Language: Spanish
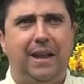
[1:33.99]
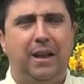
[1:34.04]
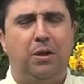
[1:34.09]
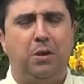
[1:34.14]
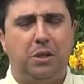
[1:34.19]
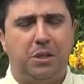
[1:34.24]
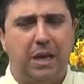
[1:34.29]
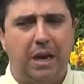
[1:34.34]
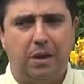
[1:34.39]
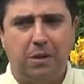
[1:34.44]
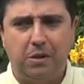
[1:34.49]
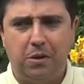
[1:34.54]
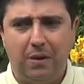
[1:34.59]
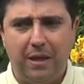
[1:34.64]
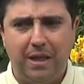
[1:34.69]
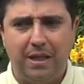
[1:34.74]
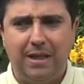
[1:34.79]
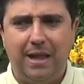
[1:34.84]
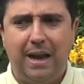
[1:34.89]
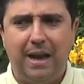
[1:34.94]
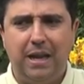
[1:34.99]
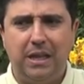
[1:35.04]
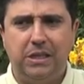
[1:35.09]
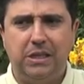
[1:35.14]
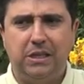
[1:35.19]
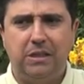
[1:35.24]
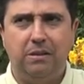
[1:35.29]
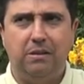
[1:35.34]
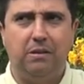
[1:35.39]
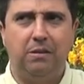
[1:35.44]
Los cerros
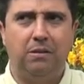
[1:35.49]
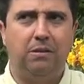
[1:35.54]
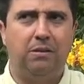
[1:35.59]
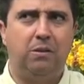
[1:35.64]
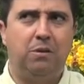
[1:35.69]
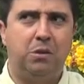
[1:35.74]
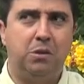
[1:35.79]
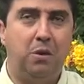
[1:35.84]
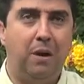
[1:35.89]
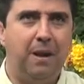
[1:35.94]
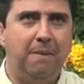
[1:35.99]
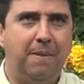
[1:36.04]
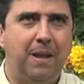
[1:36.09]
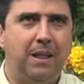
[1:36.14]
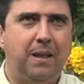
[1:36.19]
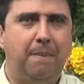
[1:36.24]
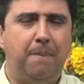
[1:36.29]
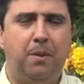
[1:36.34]
orientales no solamente